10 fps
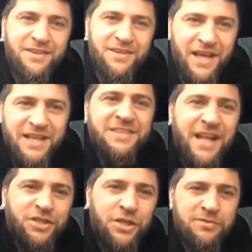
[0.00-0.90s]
Есть над чем